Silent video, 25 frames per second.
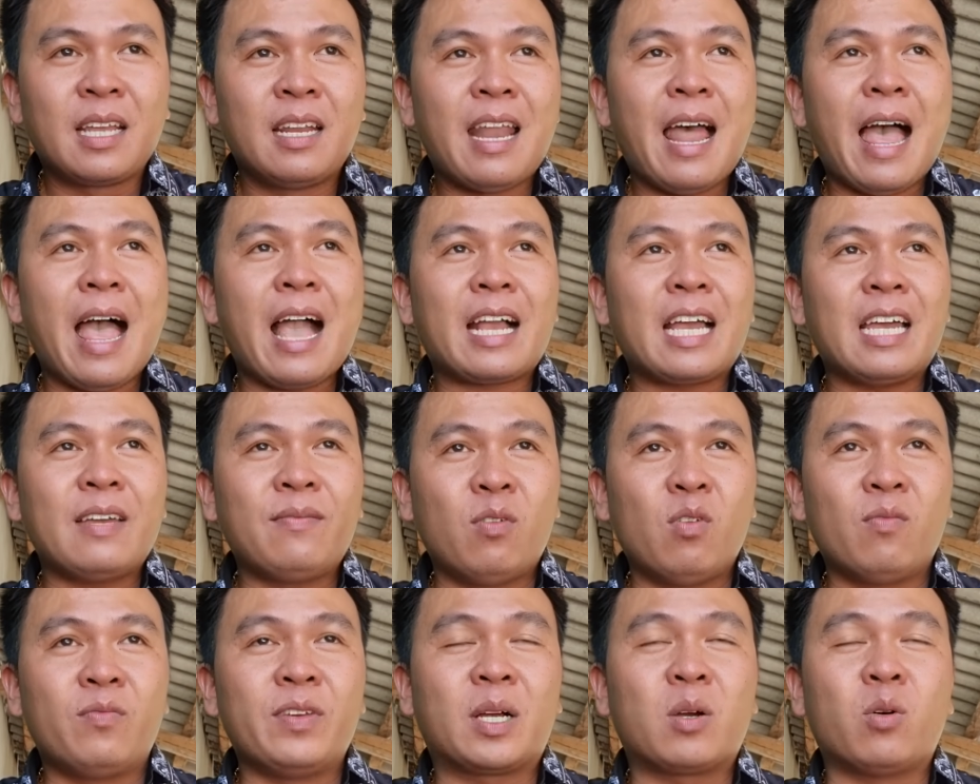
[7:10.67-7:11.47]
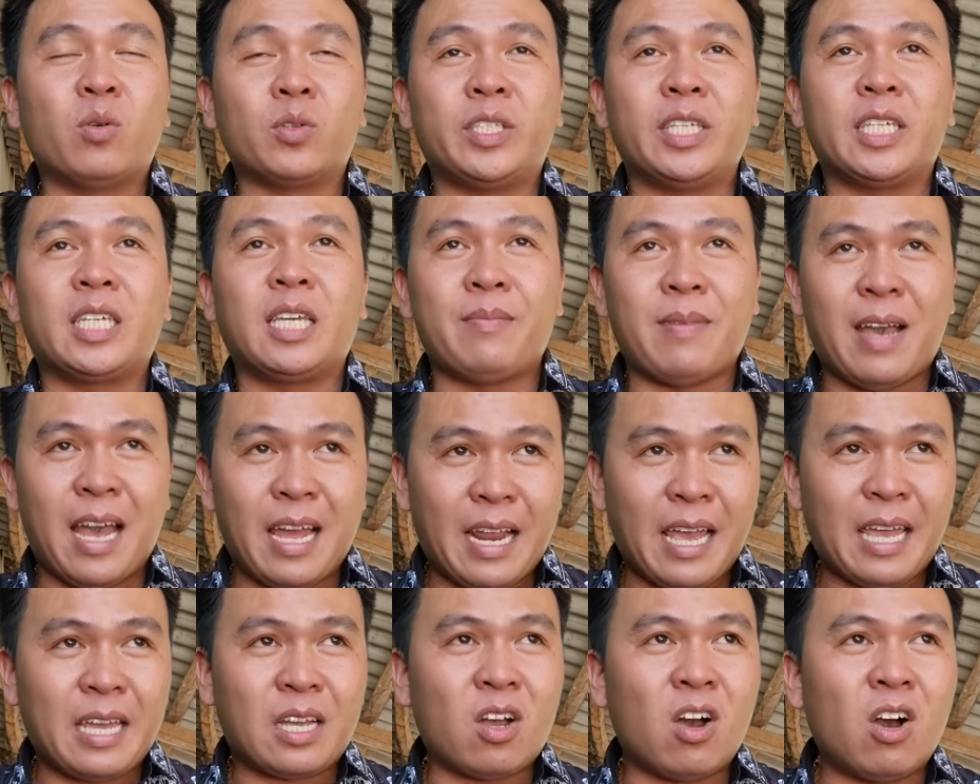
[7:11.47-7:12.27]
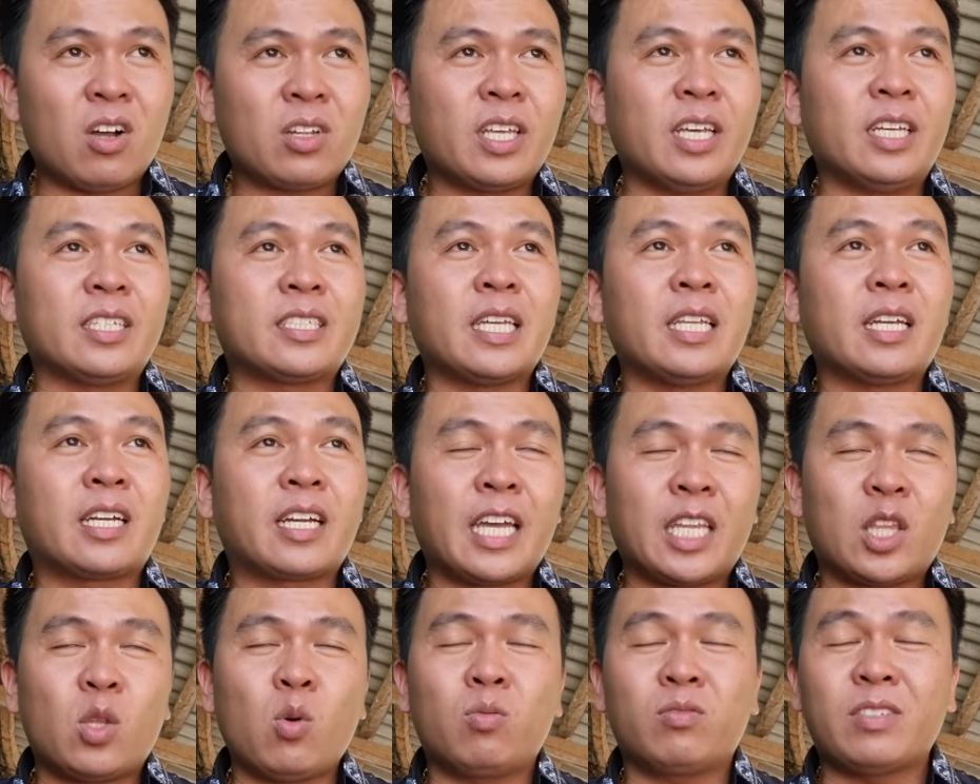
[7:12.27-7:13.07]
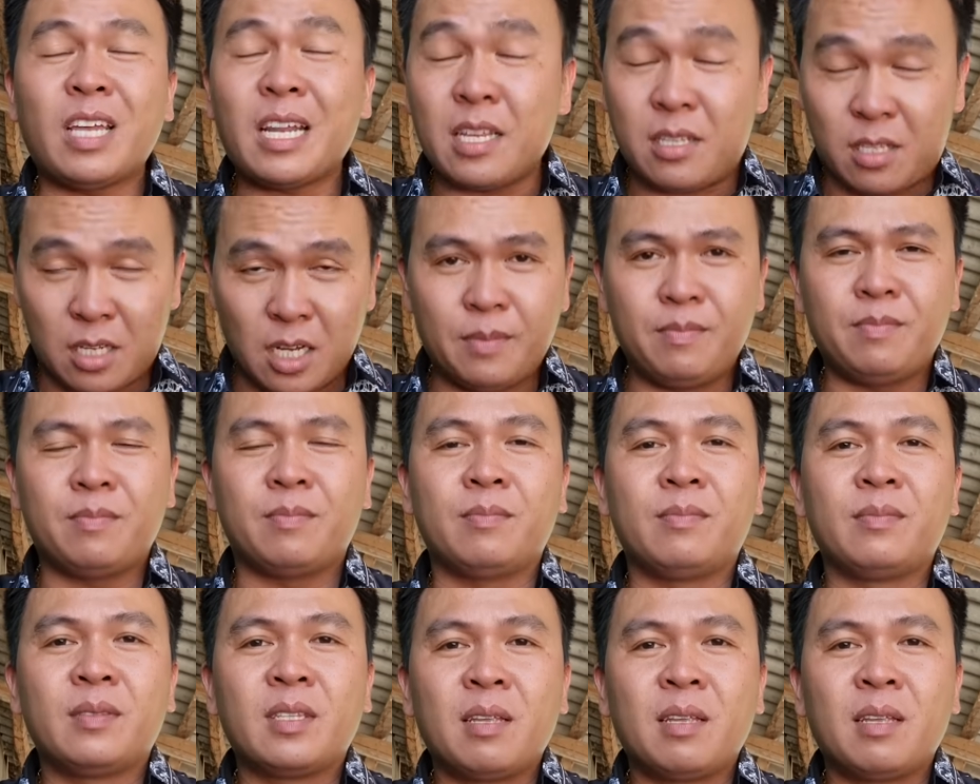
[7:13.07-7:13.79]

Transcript: là cái vụ việc của chị Kim Hà này có thể sẽ được kết thúc rất là sớm.